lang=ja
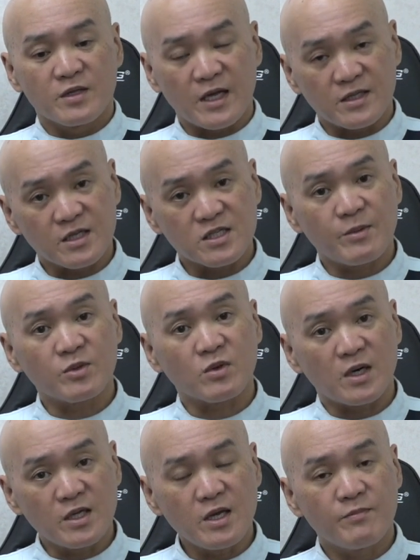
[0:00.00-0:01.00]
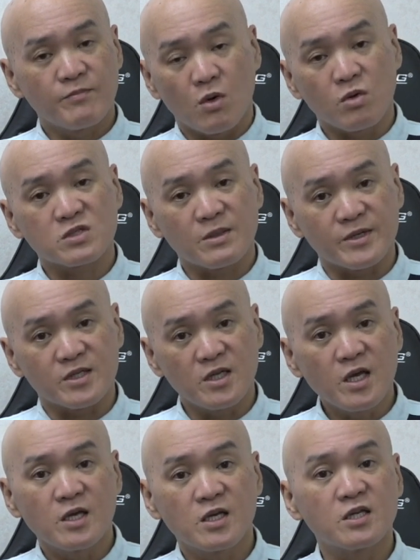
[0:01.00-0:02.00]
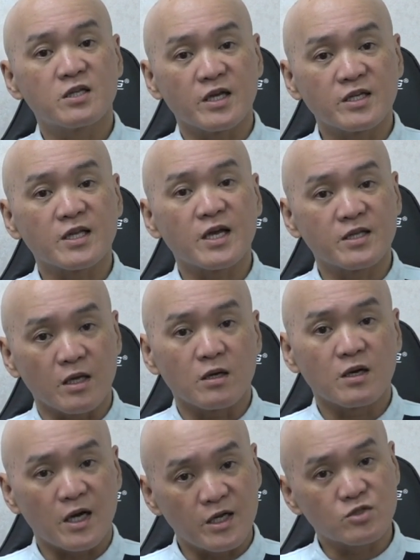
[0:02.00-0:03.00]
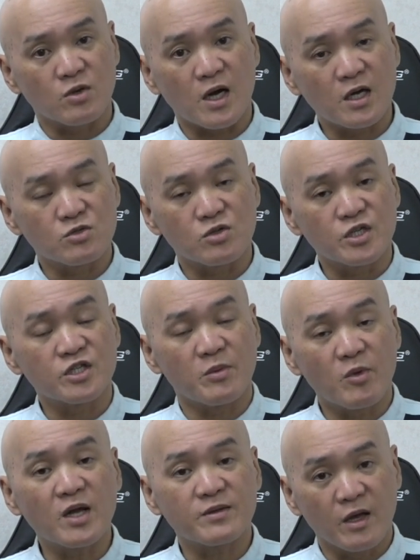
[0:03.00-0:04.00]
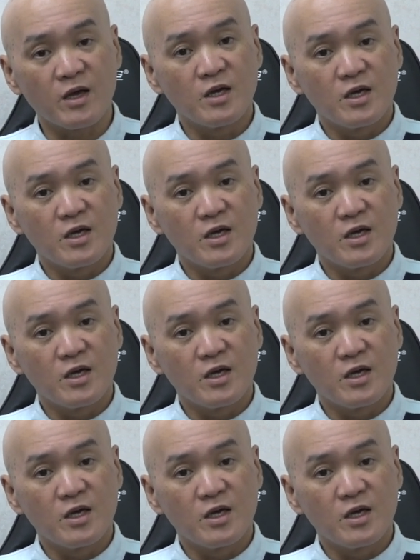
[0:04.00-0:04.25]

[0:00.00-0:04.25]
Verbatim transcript: 旦那様とかね奥様にね切っていただいて彼氏とか彼女に切ってもらって